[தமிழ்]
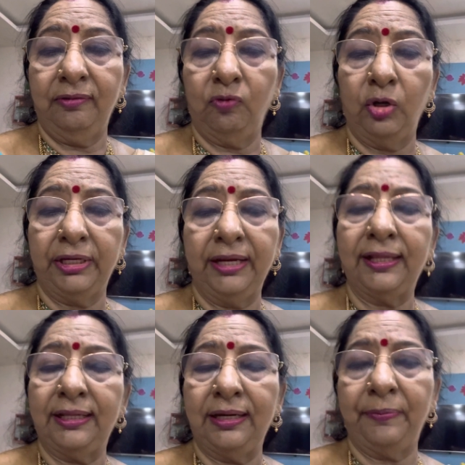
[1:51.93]
வாக்கிங்
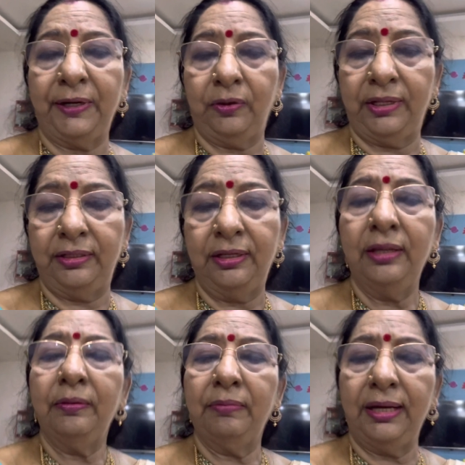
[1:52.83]
அதெல்லாம் பண்ணக்கூடாது
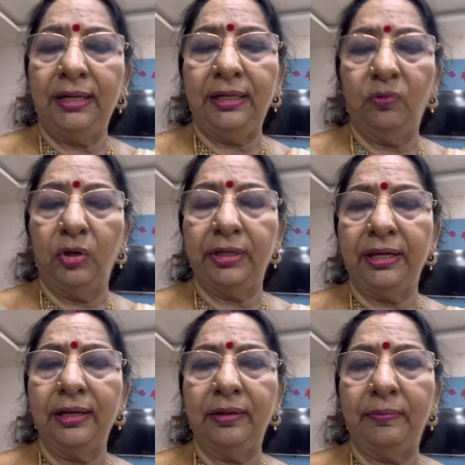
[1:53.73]
மைல்டு
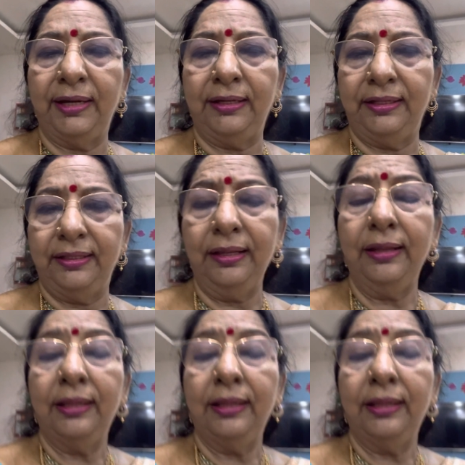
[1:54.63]
வாக்கிங் அண்ட் மைல்டு இது